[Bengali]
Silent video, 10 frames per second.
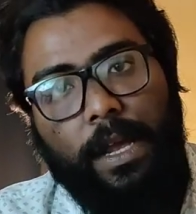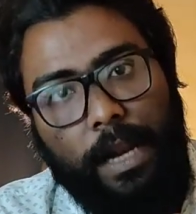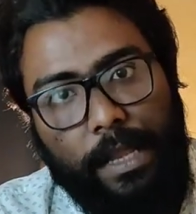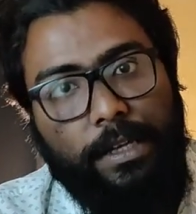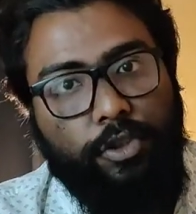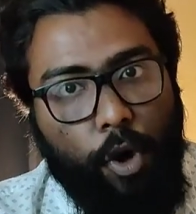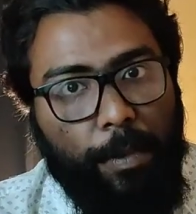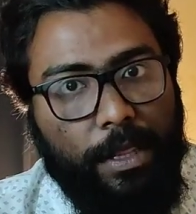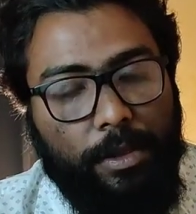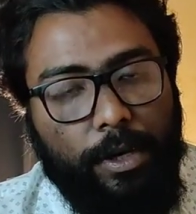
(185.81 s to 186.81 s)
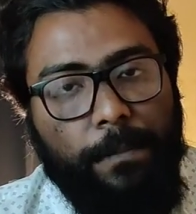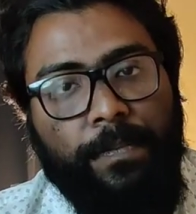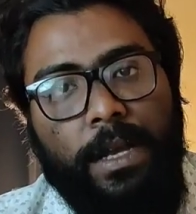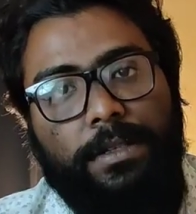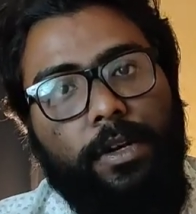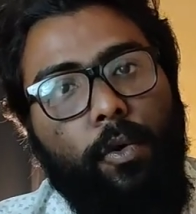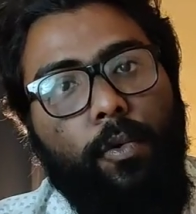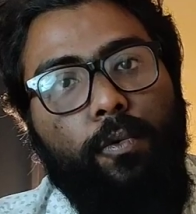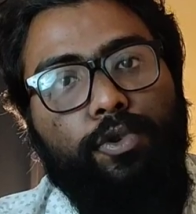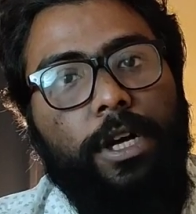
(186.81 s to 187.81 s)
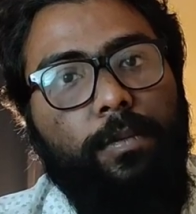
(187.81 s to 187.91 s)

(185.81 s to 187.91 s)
লাস্ট ছ মাস ধরে যে অঙ্কুশের